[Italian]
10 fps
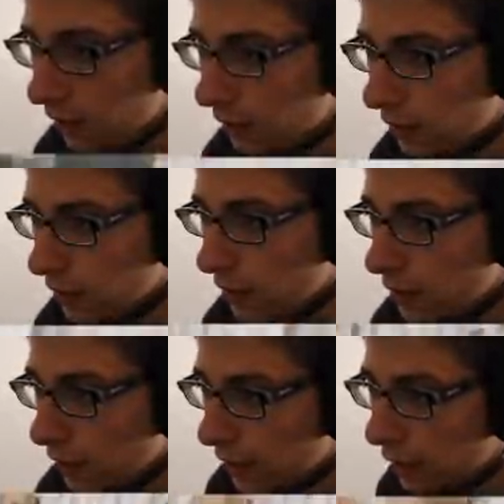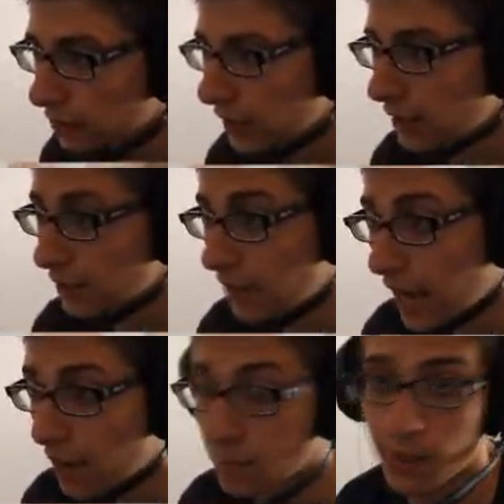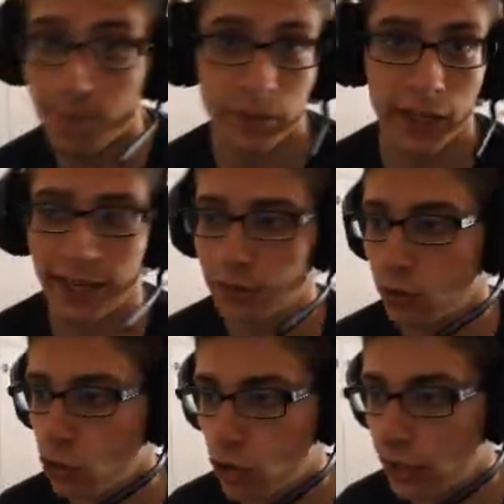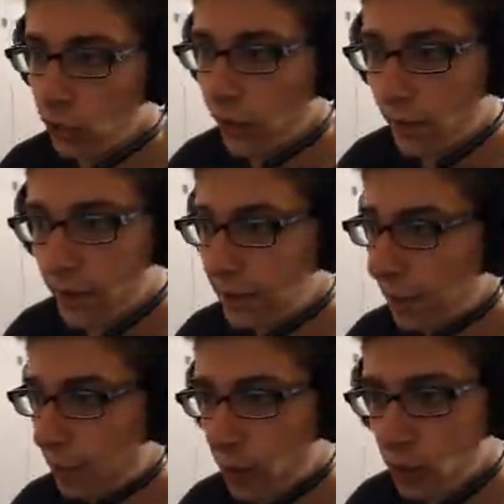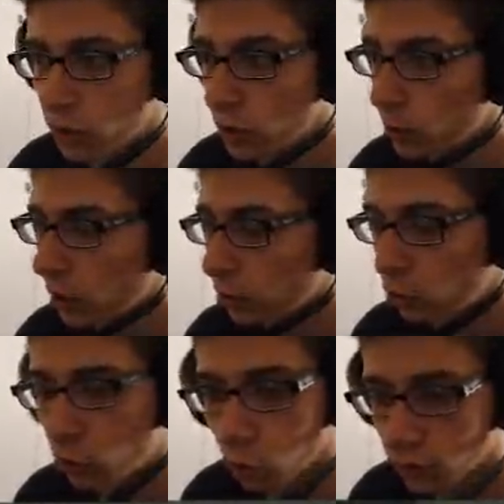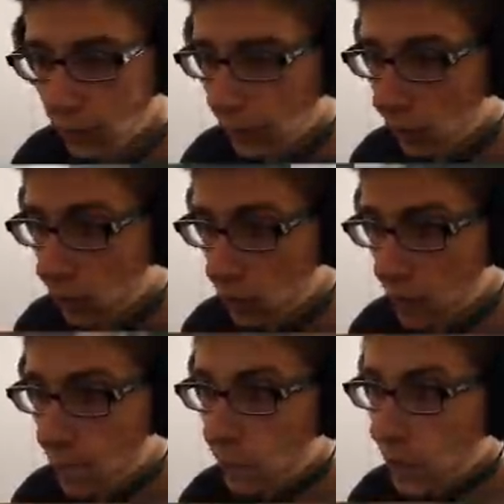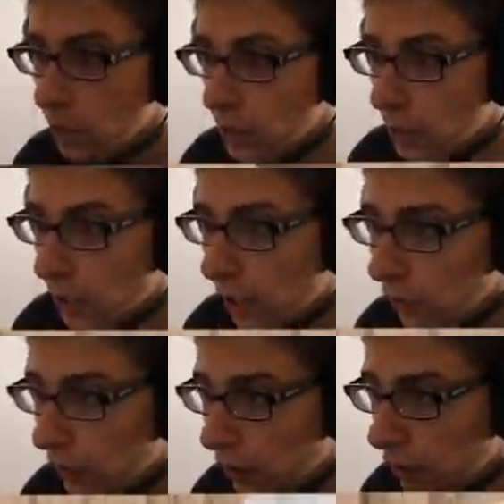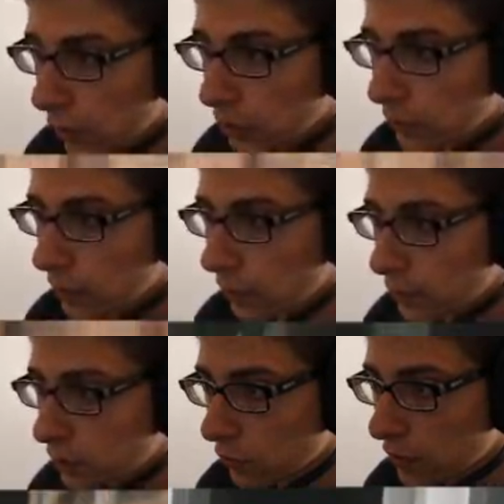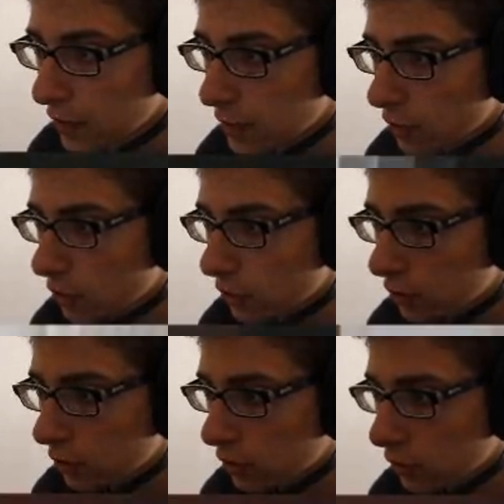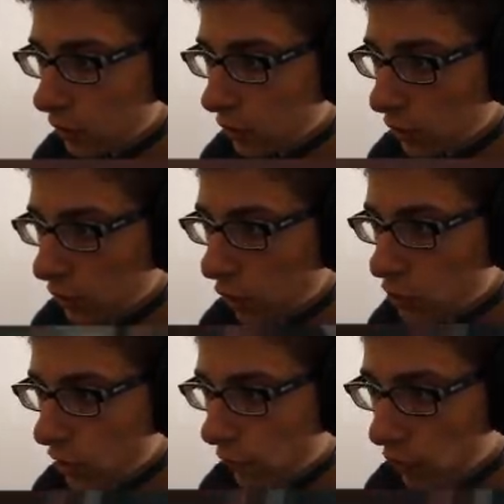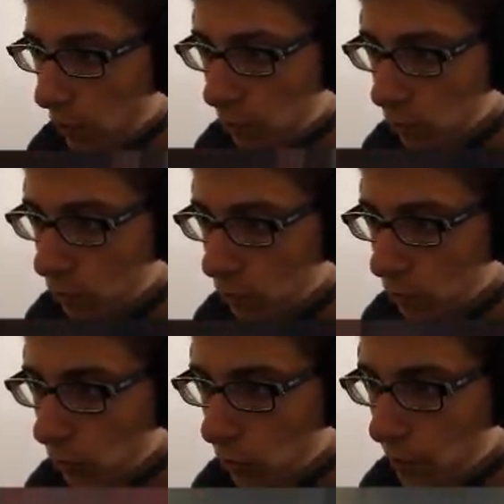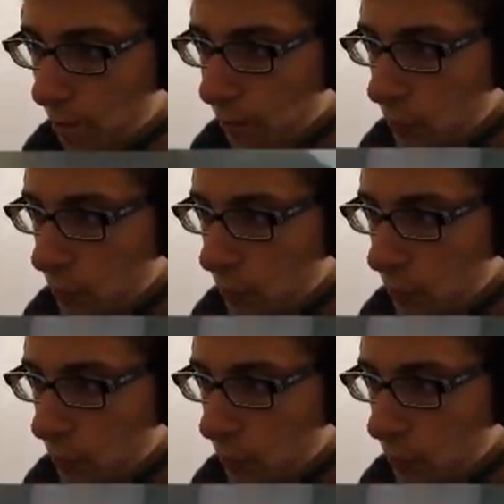eh, a eh, causa degli esami Ragazzi sto giocando veramente a pochissimo a tutte le cose Allora, quando vedrete questo video, eh, oggi avrò appunto